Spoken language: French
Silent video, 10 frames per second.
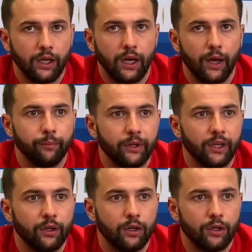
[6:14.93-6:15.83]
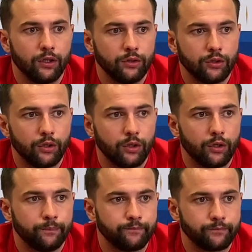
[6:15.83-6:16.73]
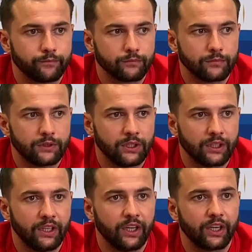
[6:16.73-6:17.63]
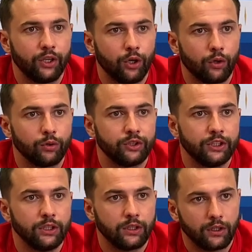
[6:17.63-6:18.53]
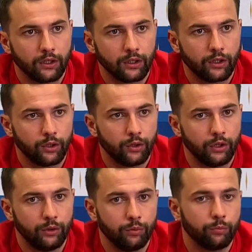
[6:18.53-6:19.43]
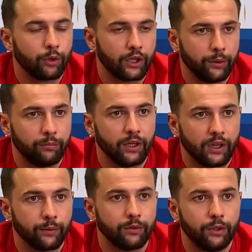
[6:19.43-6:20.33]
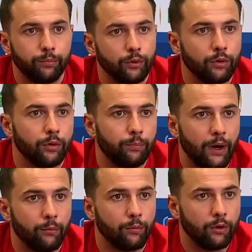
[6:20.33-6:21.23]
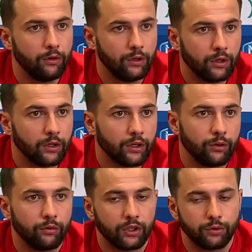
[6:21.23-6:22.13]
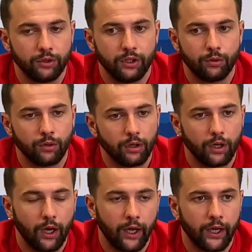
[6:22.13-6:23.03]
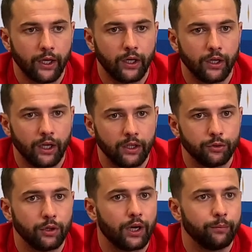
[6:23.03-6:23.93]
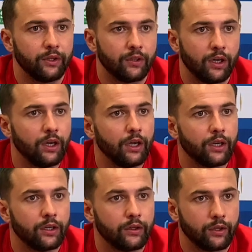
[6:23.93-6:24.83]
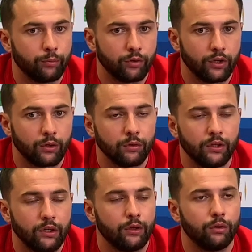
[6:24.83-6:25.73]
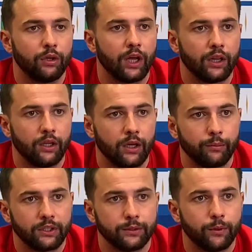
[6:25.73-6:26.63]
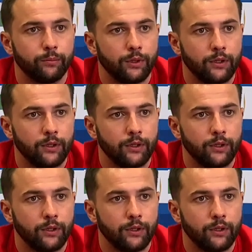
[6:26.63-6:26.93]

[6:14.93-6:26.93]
a, amené une, certaine rigueur aussi, qu'il nous manquait peut-être un petit peu par moment, qui nous a joué des tours. Et il a su ramener ça, et c'est pour ça qu'on essaie de le garder un maximum.